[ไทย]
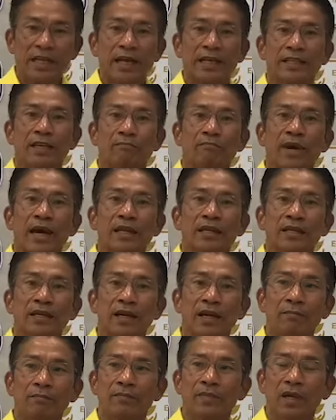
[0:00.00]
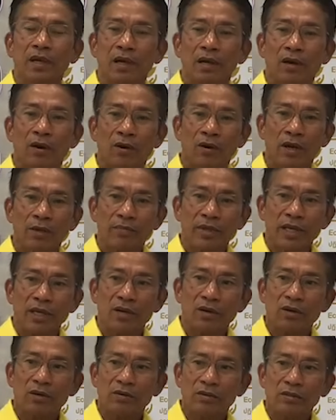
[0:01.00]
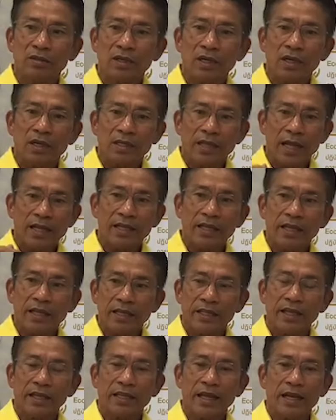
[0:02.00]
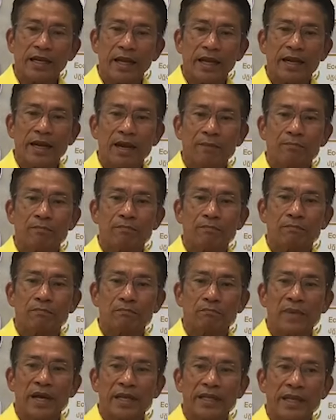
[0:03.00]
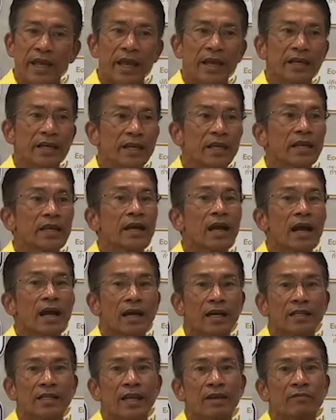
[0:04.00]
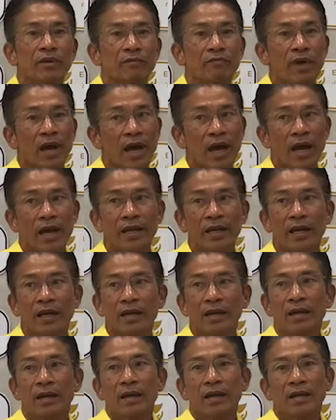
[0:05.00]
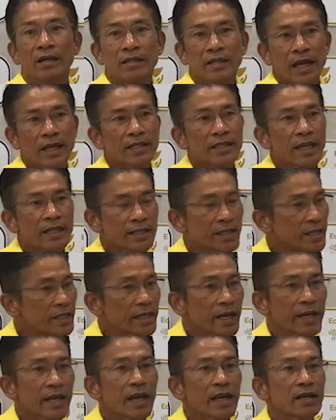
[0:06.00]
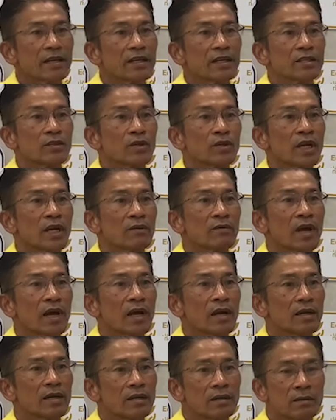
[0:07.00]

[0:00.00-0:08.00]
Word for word: ประชาสัมพันธ์ครับ ขอให้พี่น้องทันทีที่ท่านได้รับไปแจ้งหนี้ค่ากระแสไฟฟ้าท่านตัดสินใจได้เลยตรงนั้นว่า